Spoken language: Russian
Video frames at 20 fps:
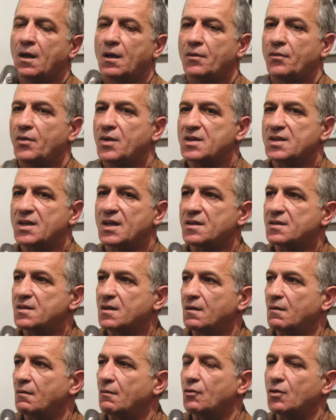Вы
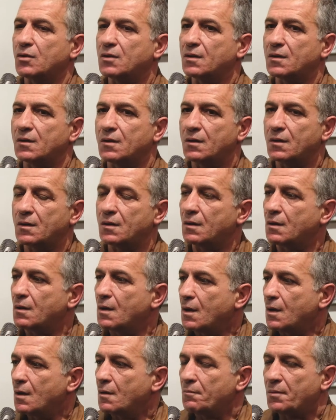знаете, вот э,
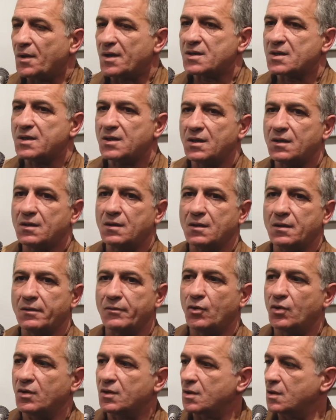последние
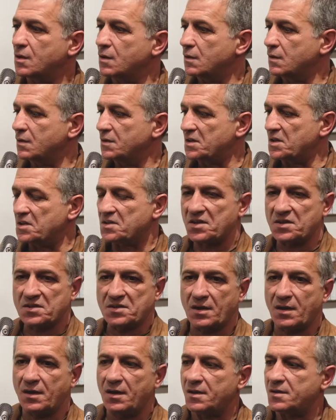вот
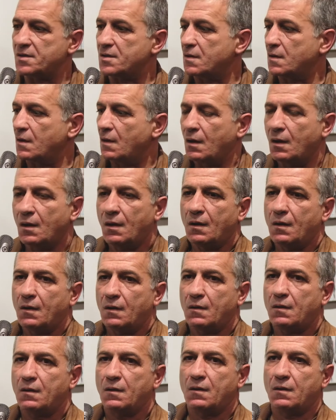десятилетия
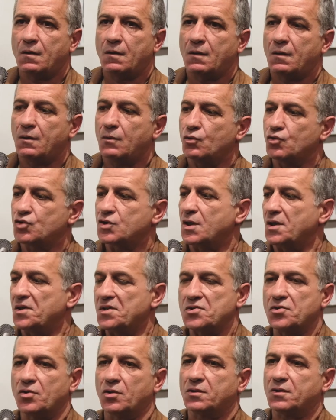э, уже
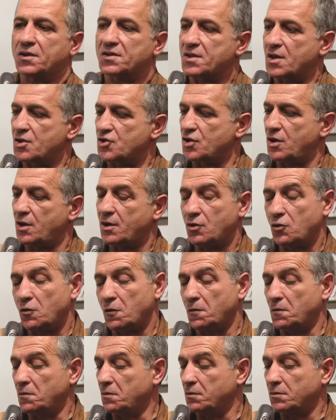идет, к
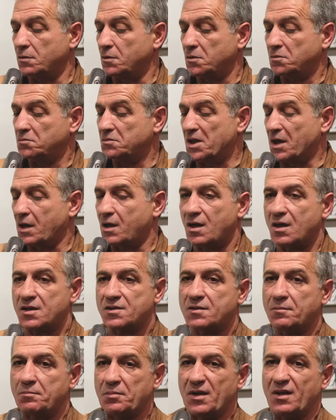сожалению, мне
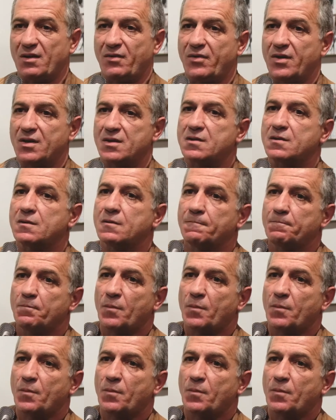кажется, перевес.